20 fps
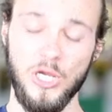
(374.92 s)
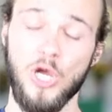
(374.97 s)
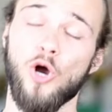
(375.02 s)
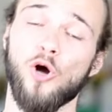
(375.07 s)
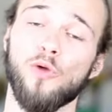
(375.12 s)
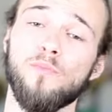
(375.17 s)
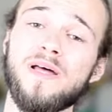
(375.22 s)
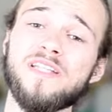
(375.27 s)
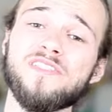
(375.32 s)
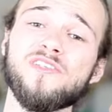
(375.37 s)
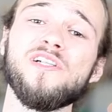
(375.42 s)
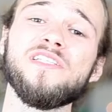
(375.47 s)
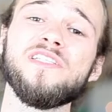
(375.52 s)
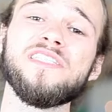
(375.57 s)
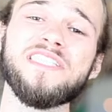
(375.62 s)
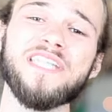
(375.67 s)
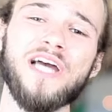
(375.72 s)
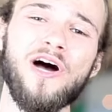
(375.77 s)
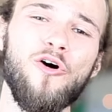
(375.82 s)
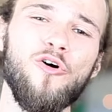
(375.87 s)
Und man soll
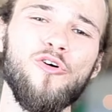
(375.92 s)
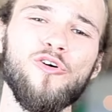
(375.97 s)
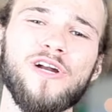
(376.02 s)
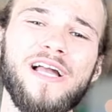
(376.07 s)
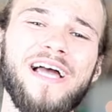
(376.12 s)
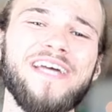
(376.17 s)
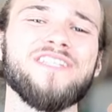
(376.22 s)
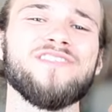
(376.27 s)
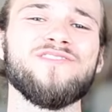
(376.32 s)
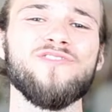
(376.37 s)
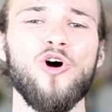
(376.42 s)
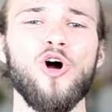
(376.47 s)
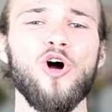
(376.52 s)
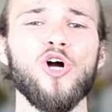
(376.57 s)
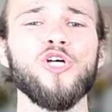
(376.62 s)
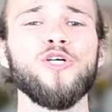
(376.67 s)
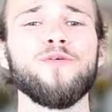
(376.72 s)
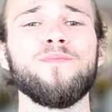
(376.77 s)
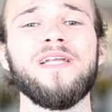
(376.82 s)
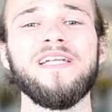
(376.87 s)
sich auch keine
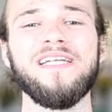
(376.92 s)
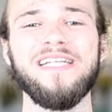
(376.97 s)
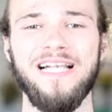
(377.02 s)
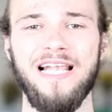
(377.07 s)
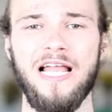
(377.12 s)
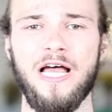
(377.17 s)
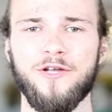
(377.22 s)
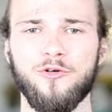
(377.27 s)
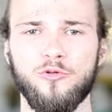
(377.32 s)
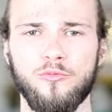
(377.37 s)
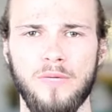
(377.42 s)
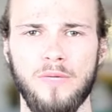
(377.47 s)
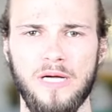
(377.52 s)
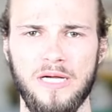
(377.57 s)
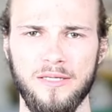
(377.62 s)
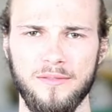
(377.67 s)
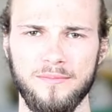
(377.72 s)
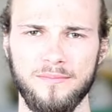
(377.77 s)
Sorgen über die Kleidung machen.